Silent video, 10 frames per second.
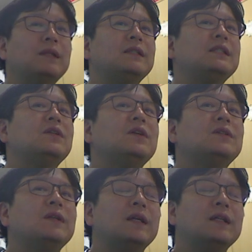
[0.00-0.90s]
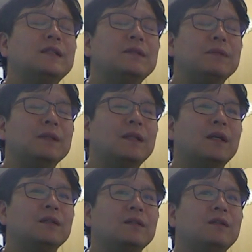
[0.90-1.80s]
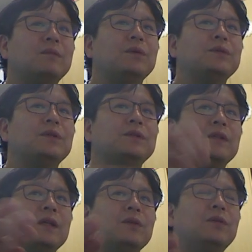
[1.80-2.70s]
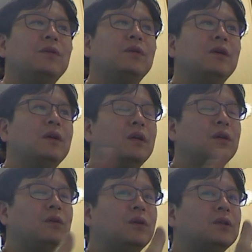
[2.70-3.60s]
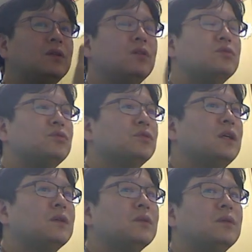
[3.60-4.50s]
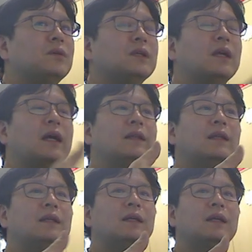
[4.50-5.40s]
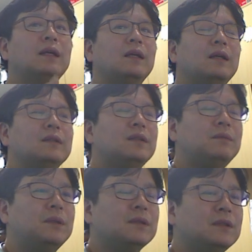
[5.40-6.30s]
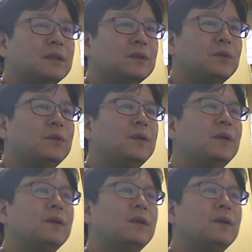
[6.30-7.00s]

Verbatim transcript: 신청서가 있습니다. 그걸 보셔도 되고, 여기서 추가로 간단하게 설명드리기도